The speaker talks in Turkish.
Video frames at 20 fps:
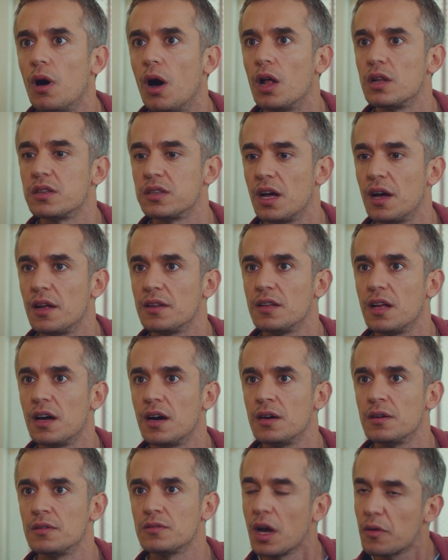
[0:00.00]
Allah
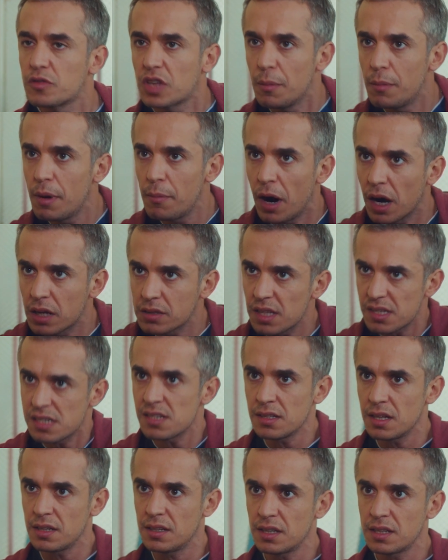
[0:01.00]
Allah. Ya tamam
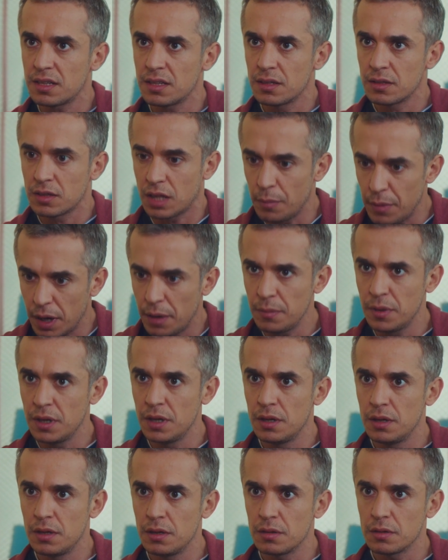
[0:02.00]
haklısın dedik. Tamam.
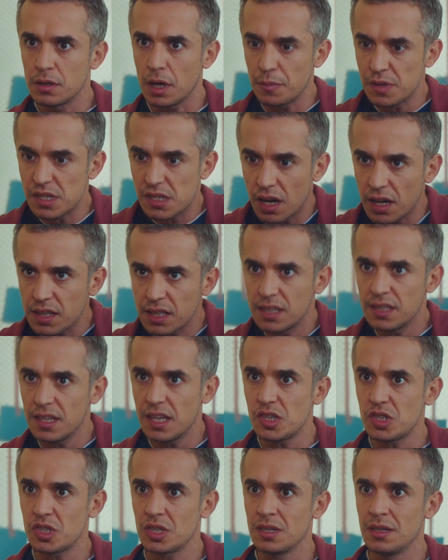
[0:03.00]
Ya bir
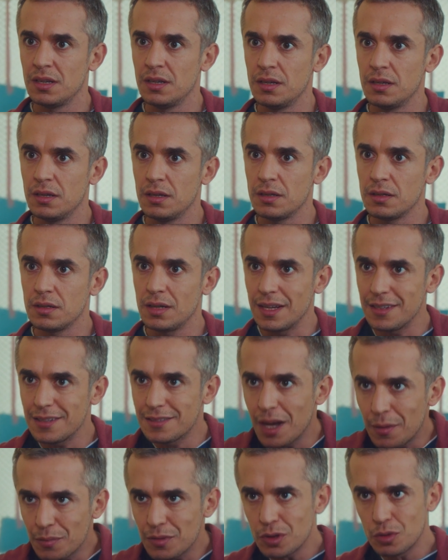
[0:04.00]
sakinleş. Yani
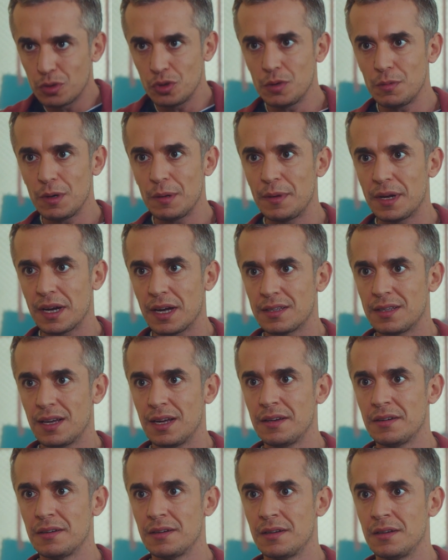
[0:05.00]
tam da günü be
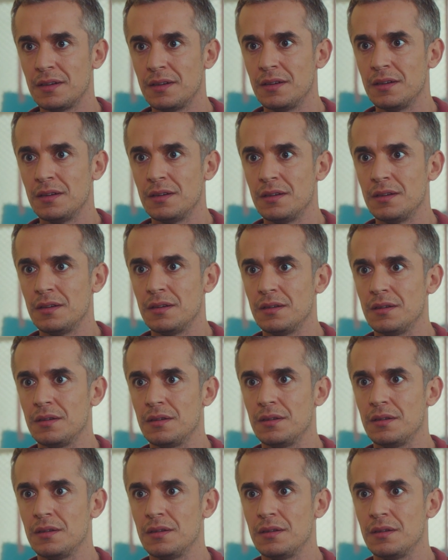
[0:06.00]
birader. Ya